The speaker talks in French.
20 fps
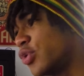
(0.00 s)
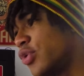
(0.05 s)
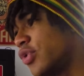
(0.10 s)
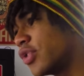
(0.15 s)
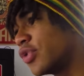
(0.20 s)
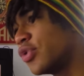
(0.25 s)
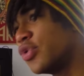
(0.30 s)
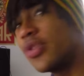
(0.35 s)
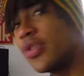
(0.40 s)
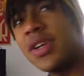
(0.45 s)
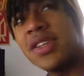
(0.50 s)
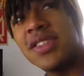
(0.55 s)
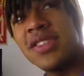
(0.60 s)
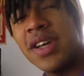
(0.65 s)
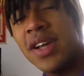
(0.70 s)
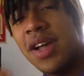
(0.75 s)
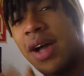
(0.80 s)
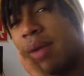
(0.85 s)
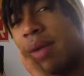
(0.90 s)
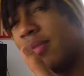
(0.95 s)
de se rendre sur
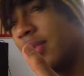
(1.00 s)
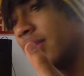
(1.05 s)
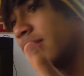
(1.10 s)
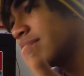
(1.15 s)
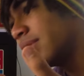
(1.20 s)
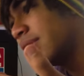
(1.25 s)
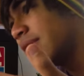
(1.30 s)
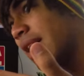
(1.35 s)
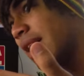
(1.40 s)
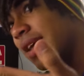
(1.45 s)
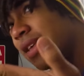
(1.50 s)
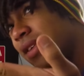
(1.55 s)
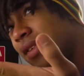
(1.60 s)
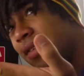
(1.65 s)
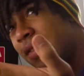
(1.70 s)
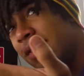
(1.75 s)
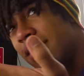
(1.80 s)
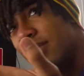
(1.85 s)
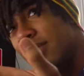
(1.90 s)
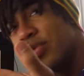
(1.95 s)
l'Instagram qui a
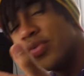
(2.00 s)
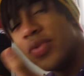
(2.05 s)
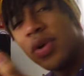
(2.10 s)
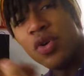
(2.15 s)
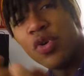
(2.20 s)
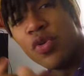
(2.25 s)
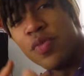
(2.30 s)
ici, tu vois, le